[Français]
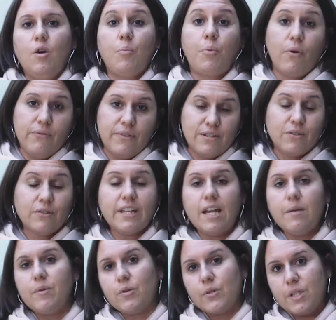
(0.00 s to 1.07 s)

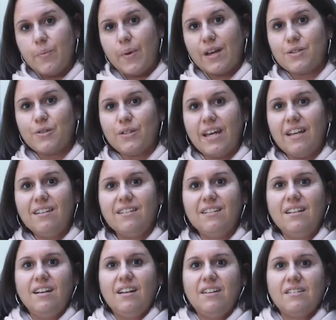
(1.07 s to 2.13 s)
professionnel mais aussi personnel.
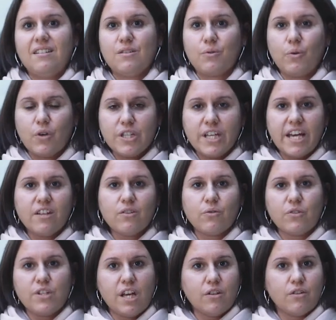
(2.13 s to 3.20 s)
C'est ce qu'on recherche.
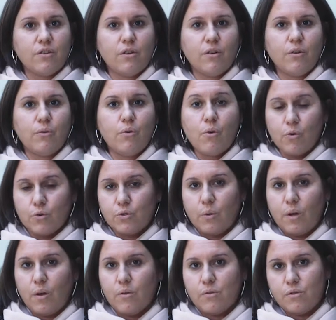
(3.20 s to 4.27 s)
On cherche euh,
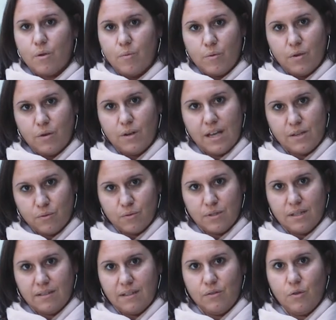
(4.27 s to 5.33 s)
co-construire ensemble euh, la
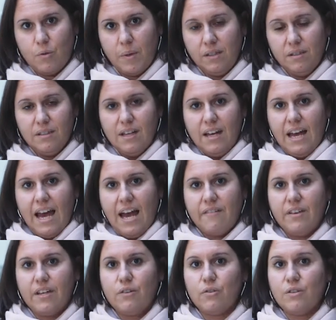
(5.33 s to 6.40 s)
société de demain
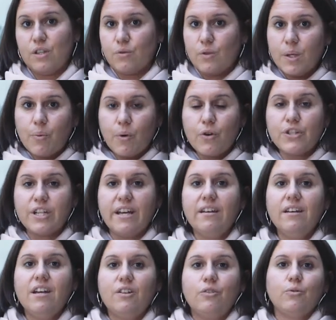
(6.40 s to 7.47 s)
avec des jolis projets.
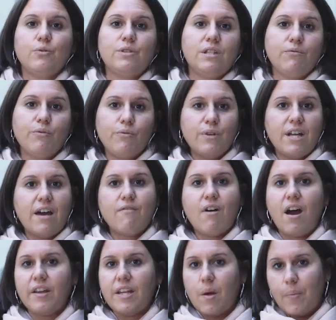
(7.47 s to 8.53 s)
Donc si vous voulez
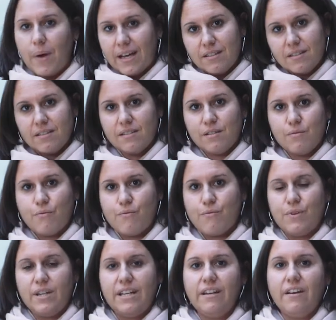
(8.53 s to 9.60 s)
avoir un impact, si vous
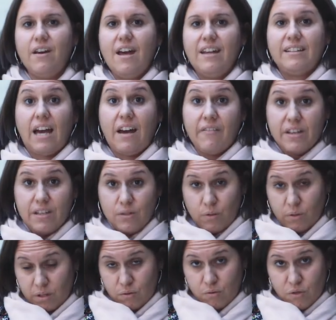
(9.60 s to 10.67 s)
voulez travailler
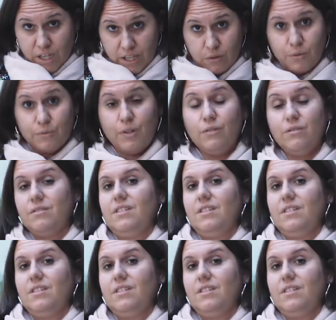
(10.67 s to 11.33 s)
sur des sujets innovants,